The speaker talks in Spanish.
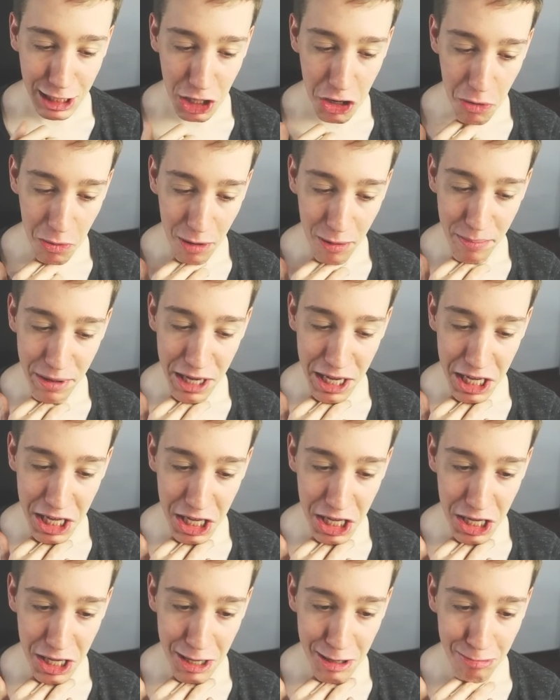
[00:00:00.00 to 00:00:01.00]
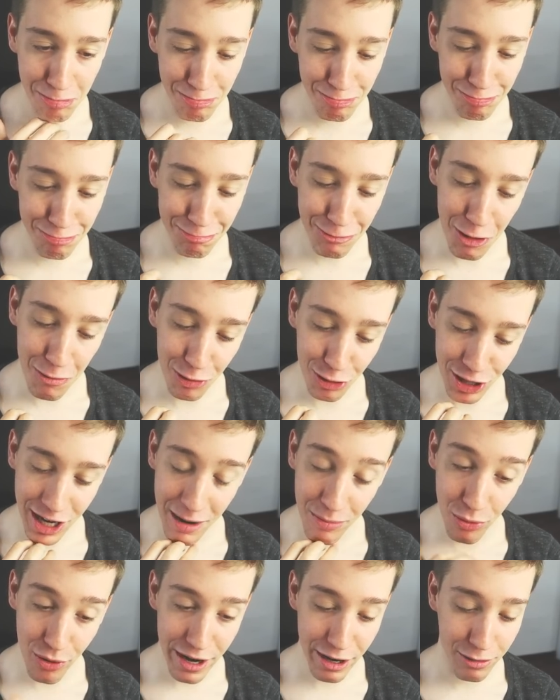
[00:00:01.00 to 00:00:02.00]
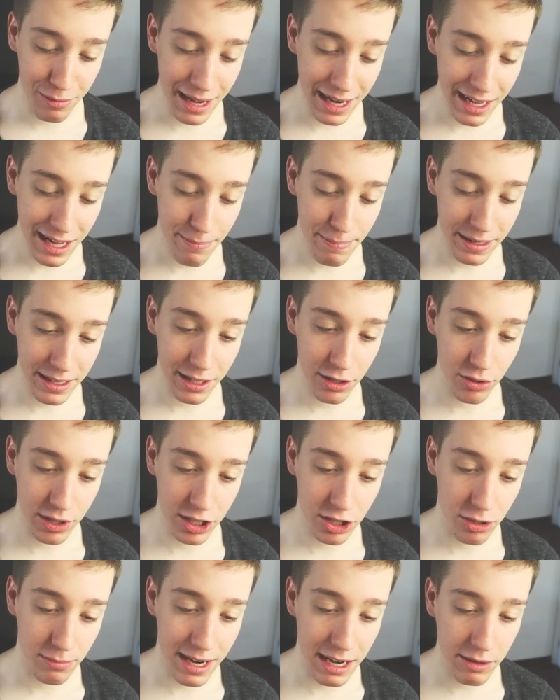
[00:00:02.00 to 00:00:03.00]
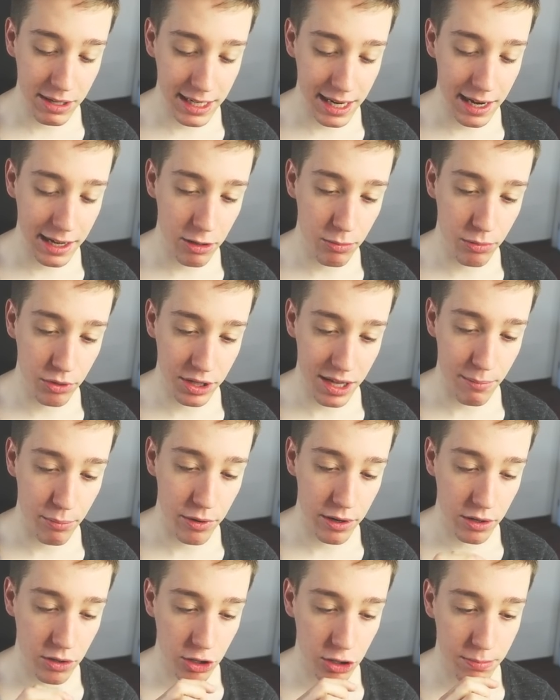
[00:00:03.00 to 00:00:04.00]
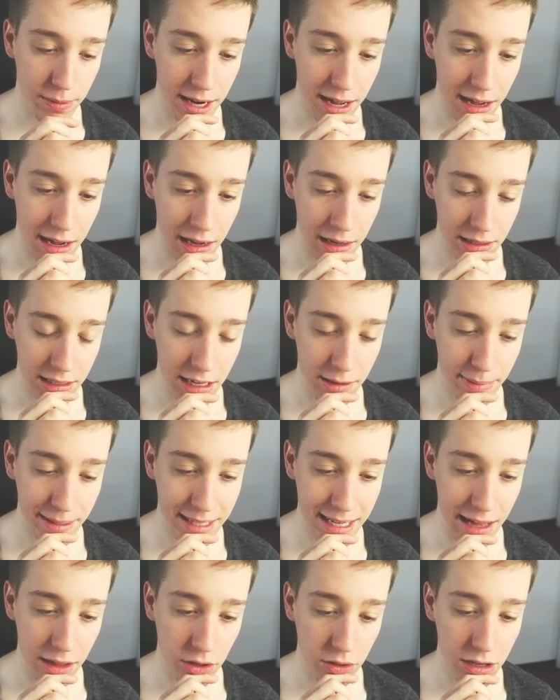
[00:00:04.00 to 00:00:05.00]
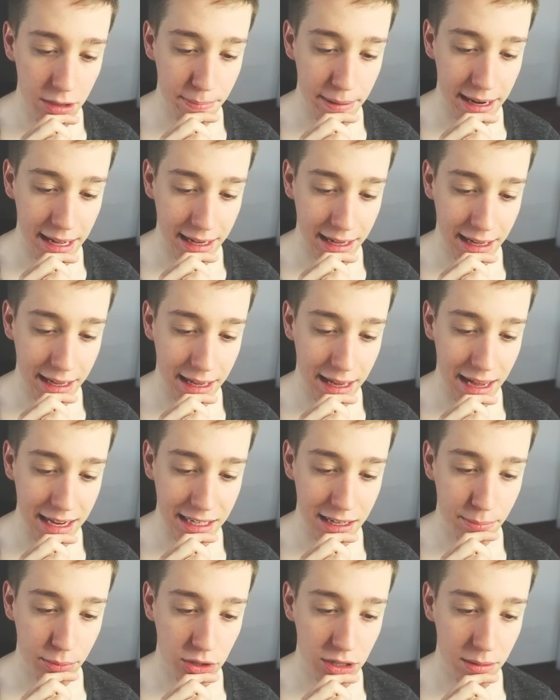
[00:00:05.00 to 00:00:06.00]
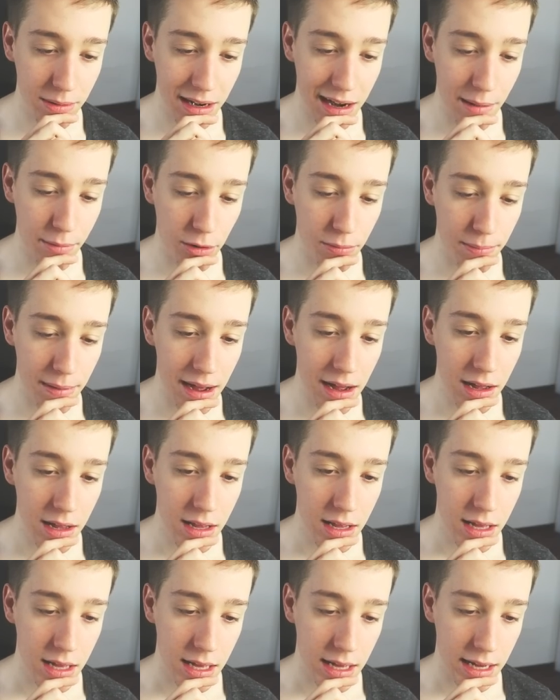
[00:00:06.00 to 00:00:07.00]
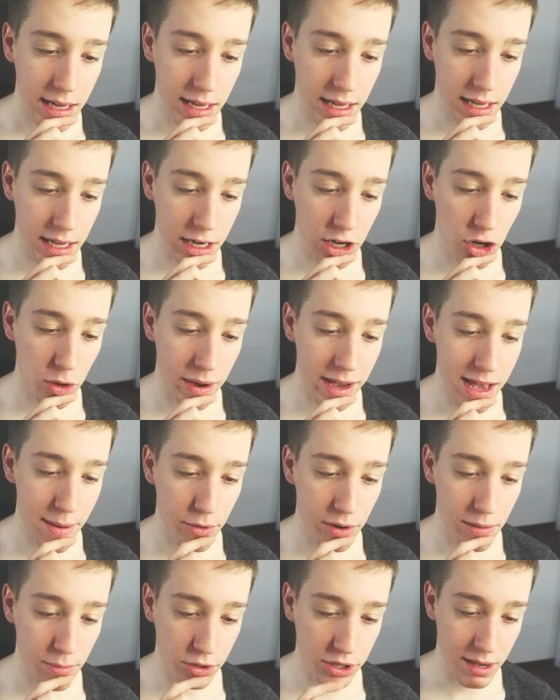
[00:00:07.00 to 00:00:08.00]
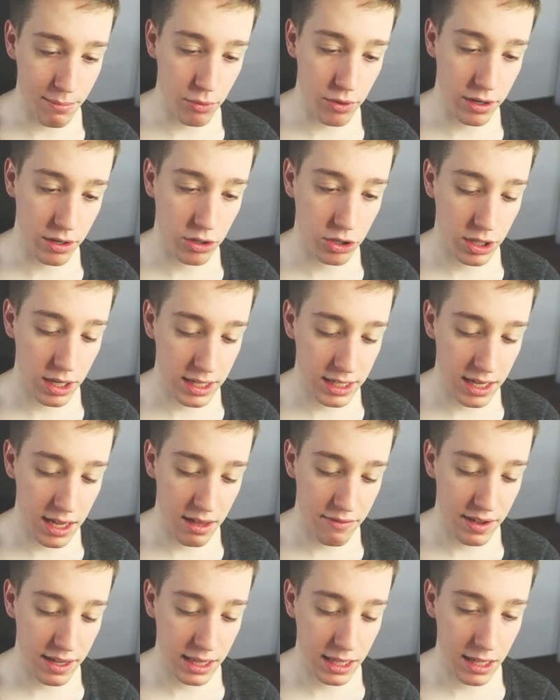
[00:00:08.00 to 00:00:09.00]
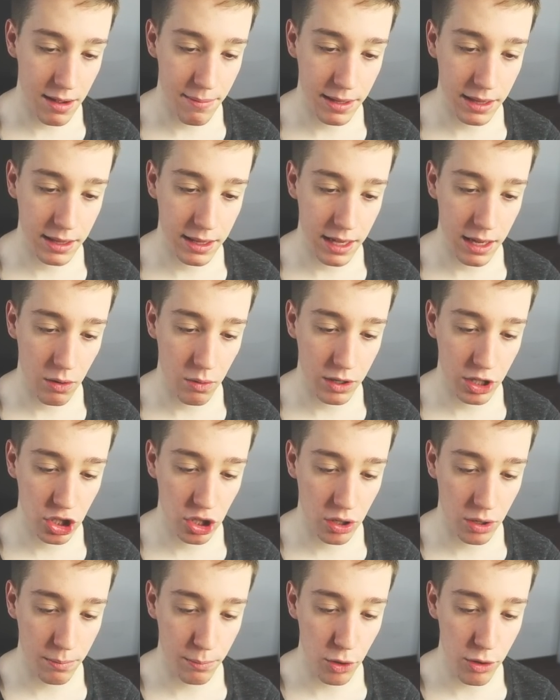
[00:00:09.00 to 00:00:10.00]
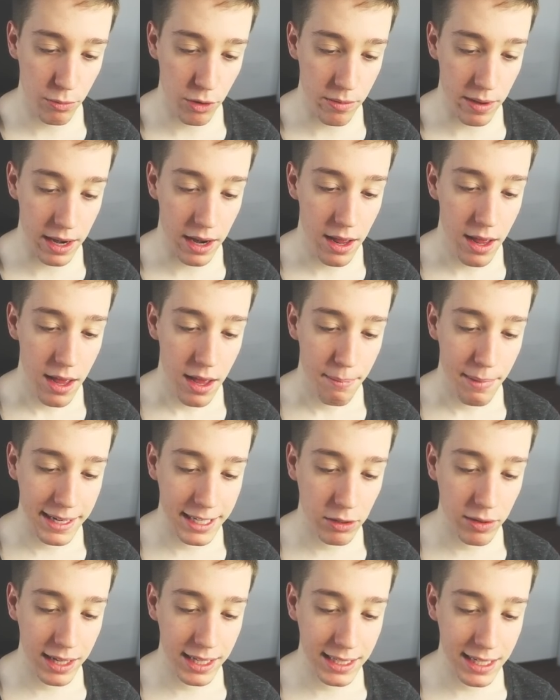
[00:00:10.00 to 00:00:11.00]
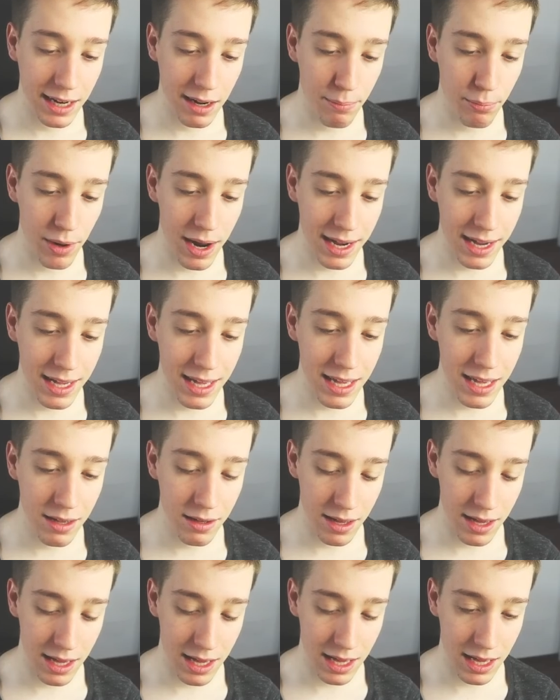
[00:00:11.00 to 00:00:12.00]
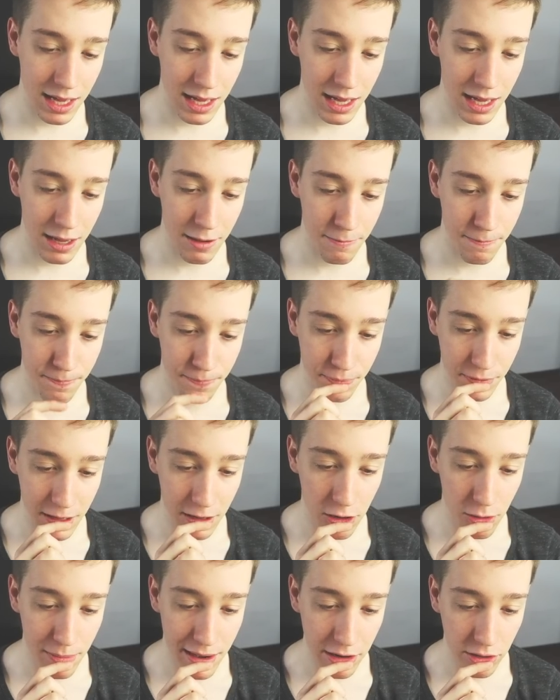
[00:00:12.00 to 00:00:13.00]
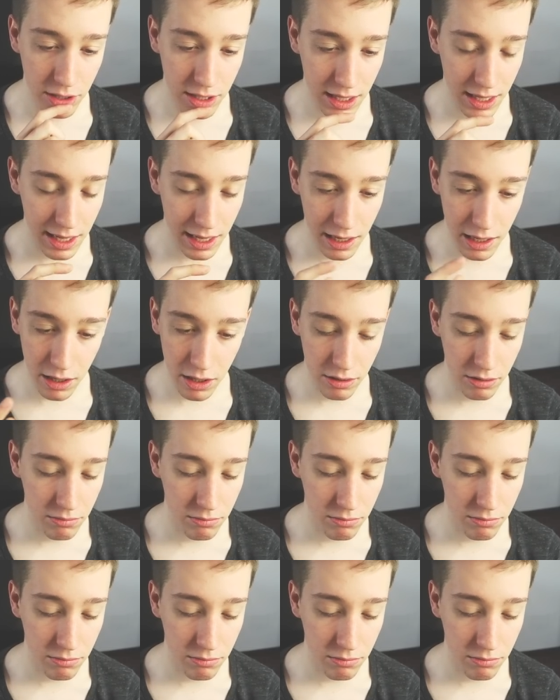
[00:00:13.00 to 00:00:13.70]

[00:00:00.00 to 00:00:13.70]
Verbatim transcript: como mi... Como ser bueno, ¿vale? He perdido eso. Vale, voy a sacar aquí un montapuercos para ser pesado y para que, a ser posible, la bomba eh, no vaya por el montapuercos. Sí, efectivamente, lo he hecho muy, muy bien. Vale, saco una descarga por aquí. Eh, lo malo es que